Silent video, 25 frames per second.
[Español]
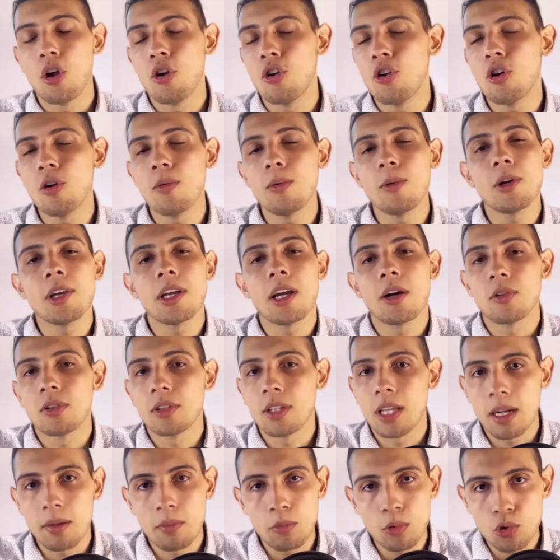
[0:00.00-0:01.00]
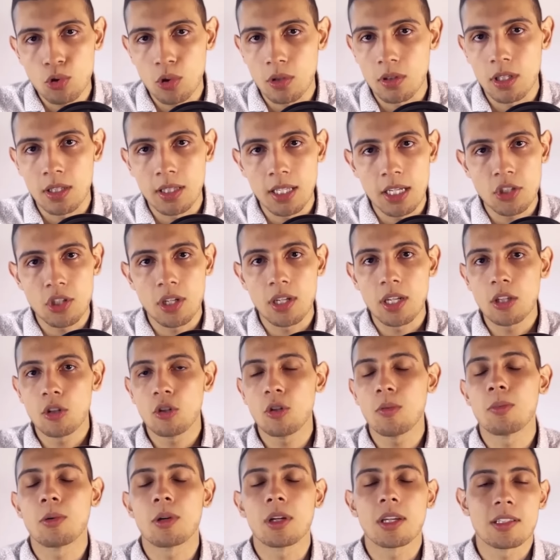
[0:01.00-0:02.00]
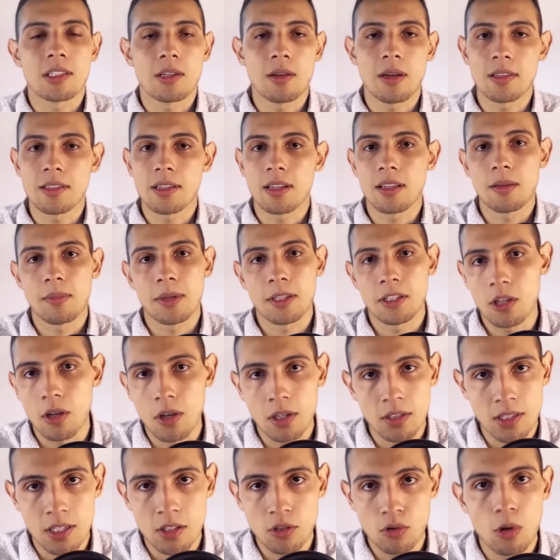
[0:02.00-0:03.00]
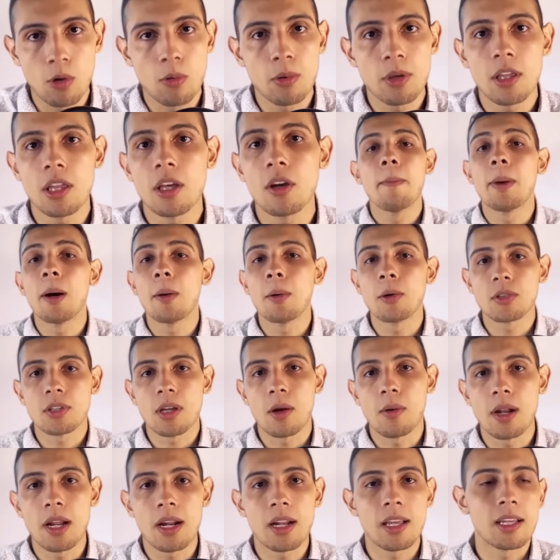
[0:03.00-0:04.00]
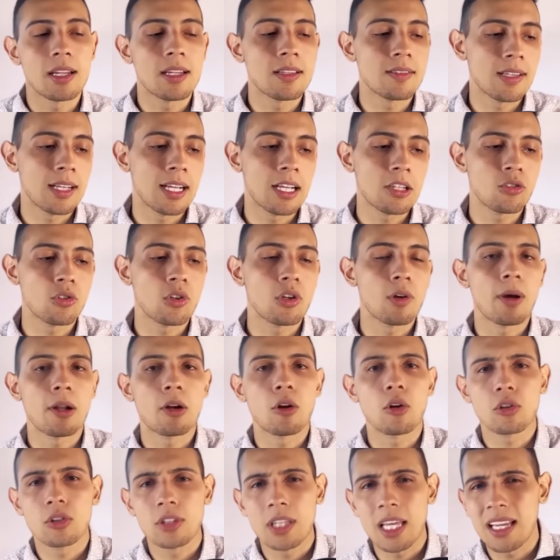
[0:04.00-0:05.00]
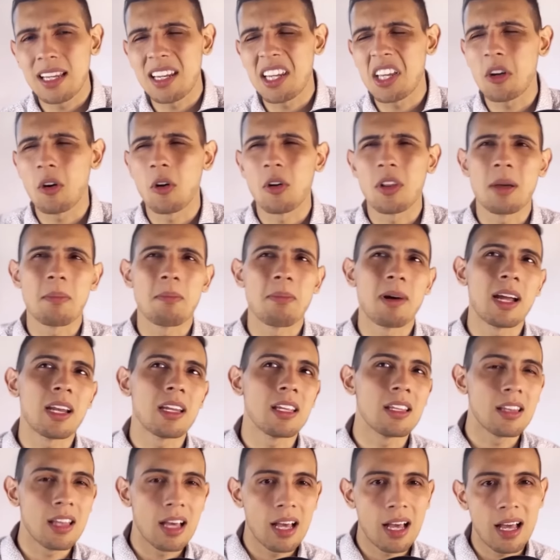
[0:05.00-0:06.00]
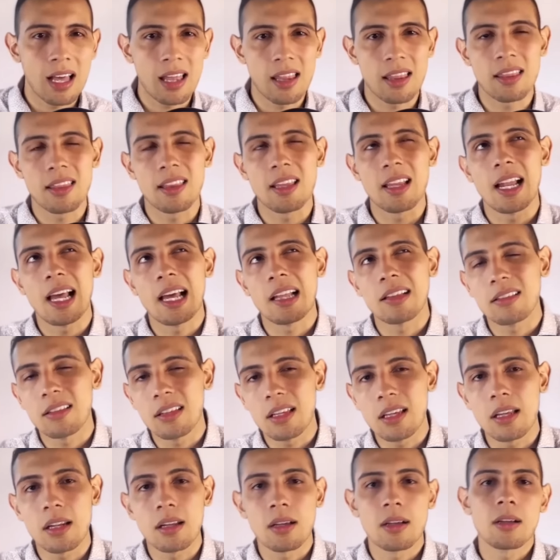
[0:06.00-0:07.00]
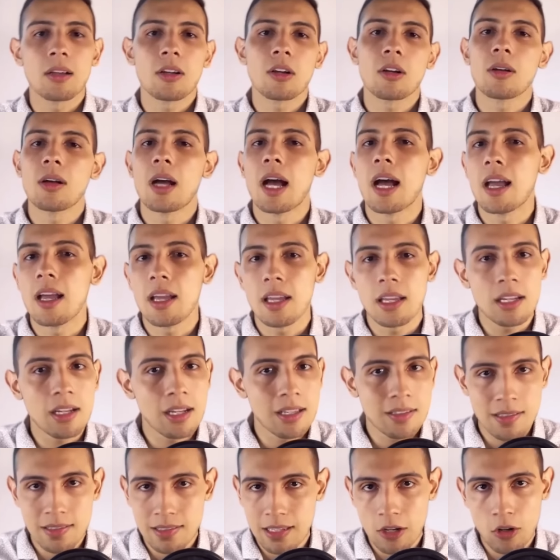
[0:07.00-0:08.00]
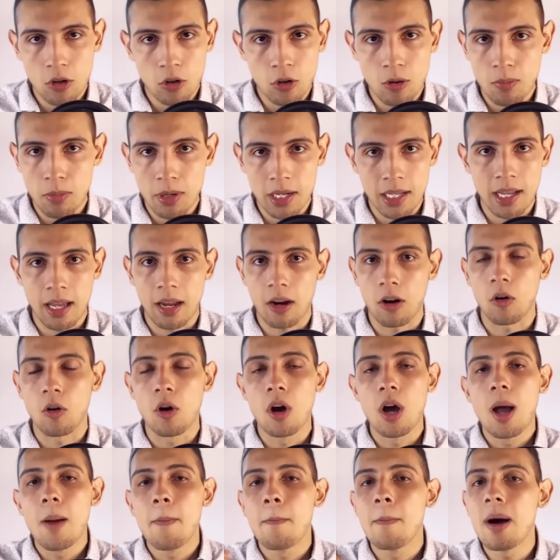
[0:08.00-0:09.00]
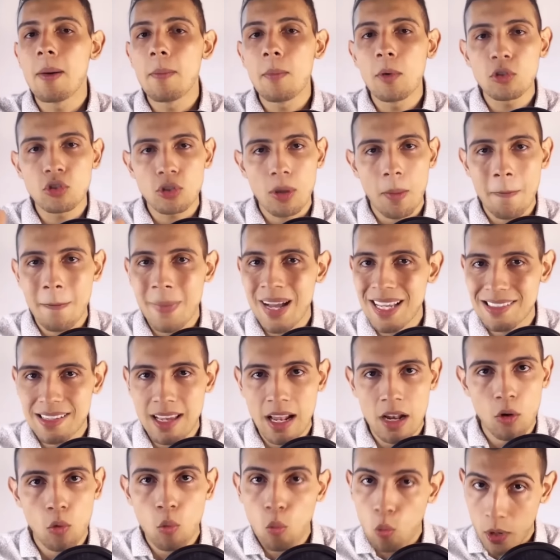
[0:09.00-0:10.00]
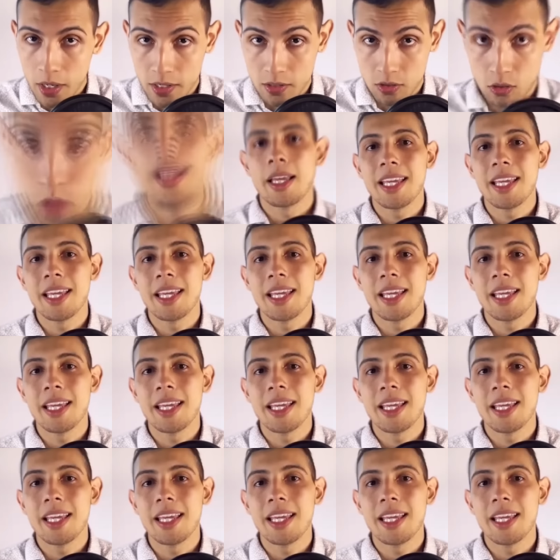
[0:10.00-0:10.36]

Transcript: No voy a ahondar mucho en detalle en esto porque se va a hacer demasiado extenso el video. Vamos a hablar en ese caso de valor técnico, de paridad, de la TIR. Ah, innecesario complicarlo vamos más al hueso.